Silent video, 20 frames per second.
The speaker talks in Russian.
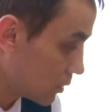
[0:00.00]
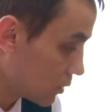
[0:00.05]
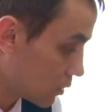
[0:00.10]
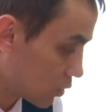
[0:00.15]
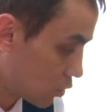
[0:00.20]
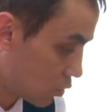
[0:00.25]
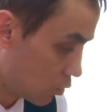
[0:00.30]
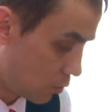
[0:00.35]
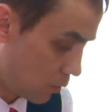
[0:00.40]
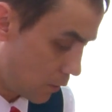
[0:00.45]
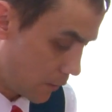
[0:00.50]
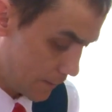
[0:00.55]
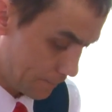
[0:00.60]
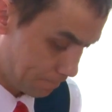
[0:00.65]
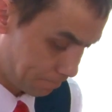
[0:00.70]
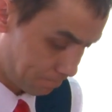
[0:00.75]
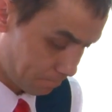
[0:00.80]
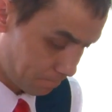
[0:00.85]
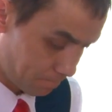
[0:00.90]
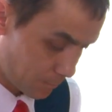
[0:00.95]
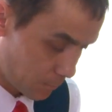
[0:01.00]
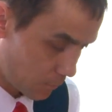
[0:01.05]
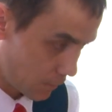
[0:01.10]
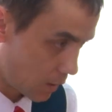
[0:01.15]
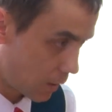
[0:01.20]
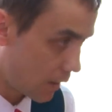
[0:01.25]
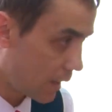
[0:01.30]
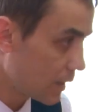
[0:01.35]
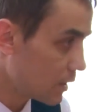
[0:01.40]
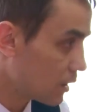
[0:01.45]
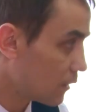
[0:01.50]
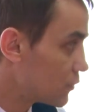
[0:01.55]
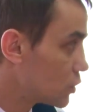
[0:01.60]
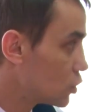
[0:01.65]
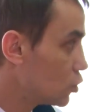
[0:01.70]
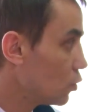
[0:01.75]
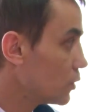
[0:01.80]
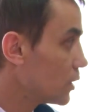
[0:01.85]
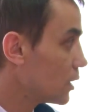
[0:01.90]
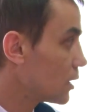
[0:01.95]
что ранее
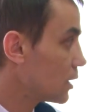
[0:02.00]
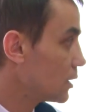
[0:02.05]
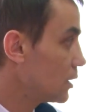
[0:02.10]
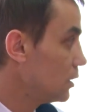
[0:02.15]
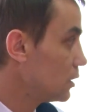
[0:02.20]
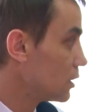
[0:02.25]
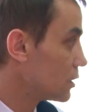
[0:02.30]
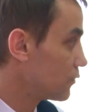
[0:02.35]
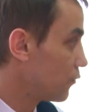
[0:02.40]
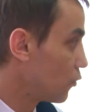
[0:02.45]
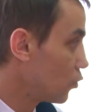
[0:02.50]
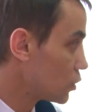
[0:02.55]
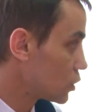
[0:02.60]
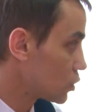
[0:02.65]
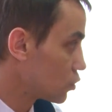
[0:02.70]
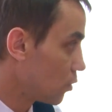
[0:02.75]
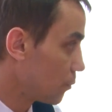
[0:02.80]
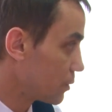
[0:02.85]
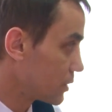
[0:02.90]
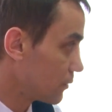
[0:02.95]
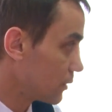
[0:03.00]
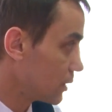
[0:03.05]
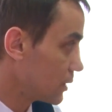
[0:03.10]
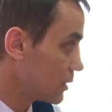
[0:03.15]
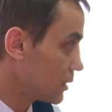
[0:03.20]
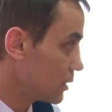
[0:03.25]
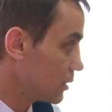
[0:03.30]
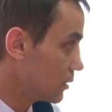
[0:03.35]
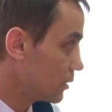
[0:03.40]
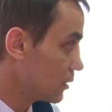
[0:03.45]
все находилось в госсобственности.